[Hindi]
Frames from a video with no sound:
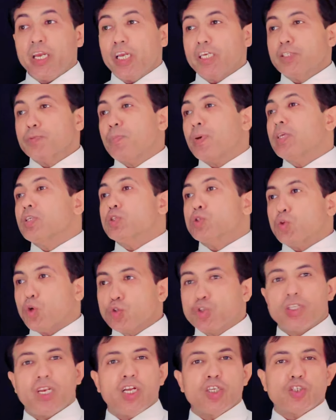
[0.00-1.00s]
इस पर
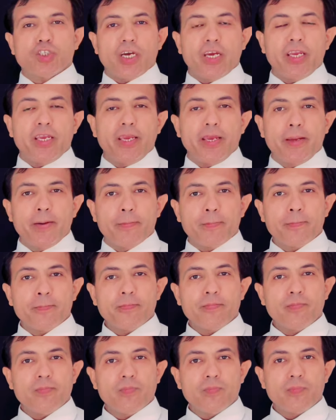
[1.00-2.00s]
सोचना चाहिए
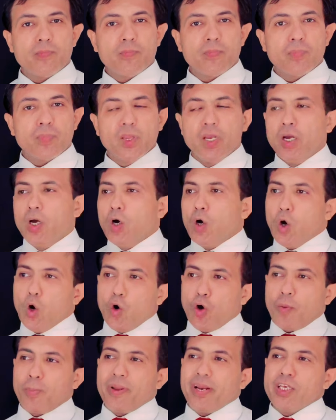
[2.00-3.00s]

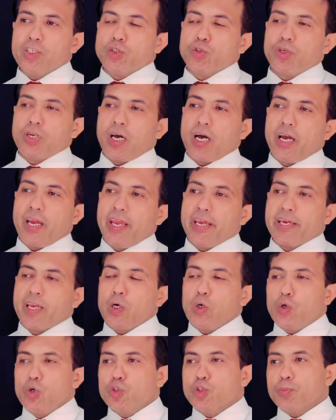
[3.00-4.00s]
और मैंने सुना है कि
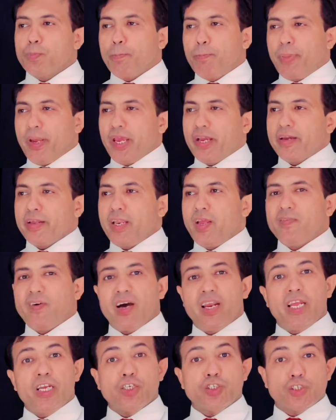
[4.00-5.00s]
उस बेकरी
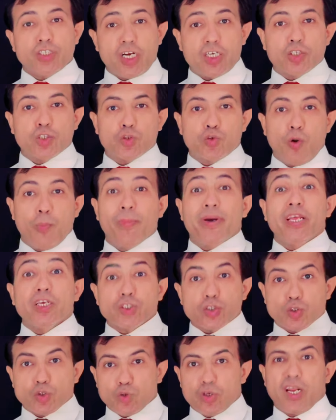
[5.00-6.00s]
वाले शख्स को मैंने
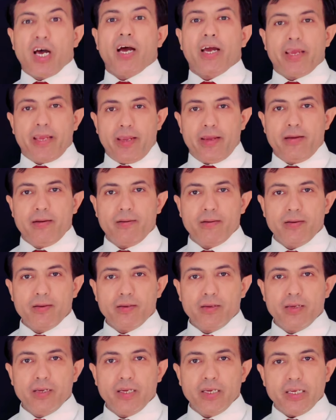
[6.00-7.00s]
सुना है
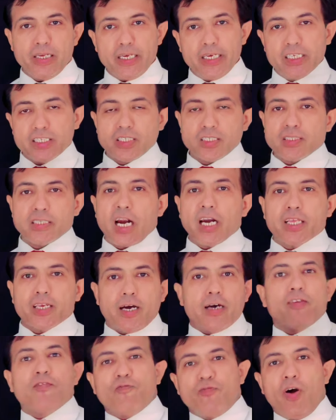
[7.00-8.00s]
इस नॉट
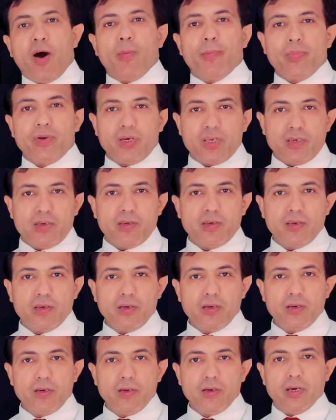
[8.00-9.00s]
कंफर्म्ड
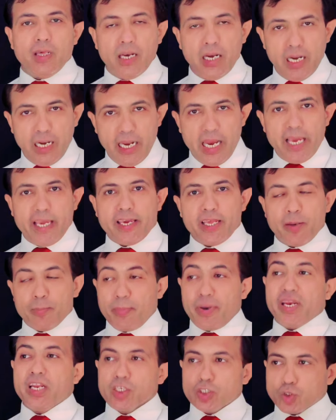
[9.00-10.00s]
लेकिन
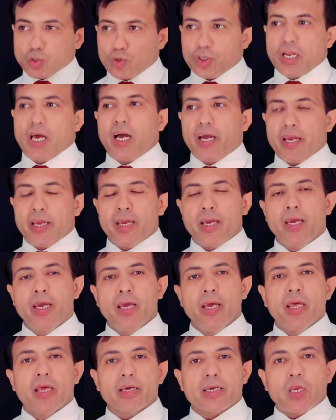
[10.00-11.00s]
मैंने सुना है
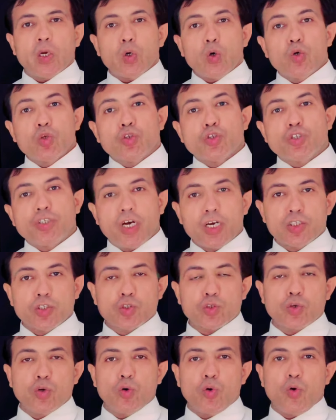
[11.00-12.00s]
कि उस
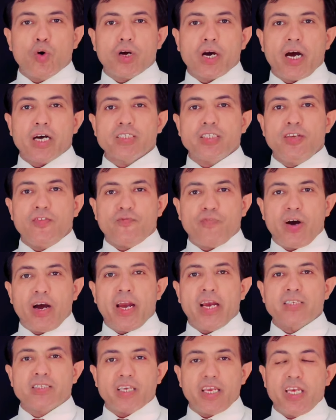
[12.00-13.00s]
शख्स को काजी
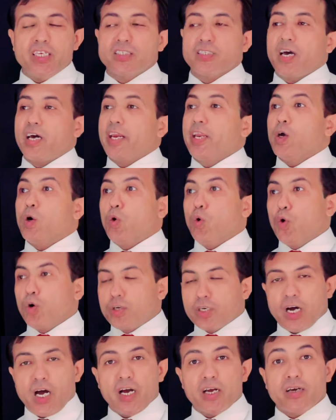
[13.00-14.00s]
फायज ईसा ने
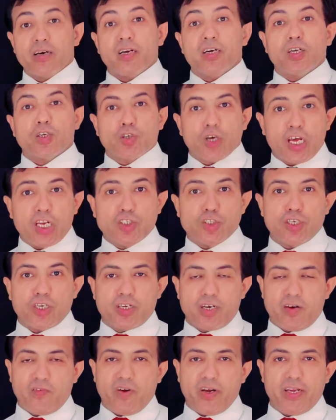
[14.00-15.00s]
उठाकर टॉर्चर
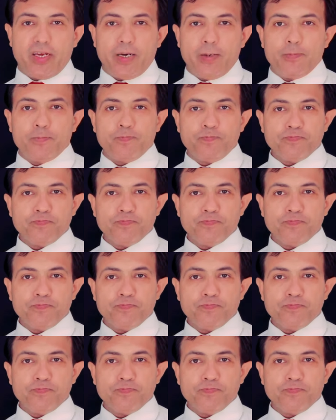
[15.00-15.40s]
करवाया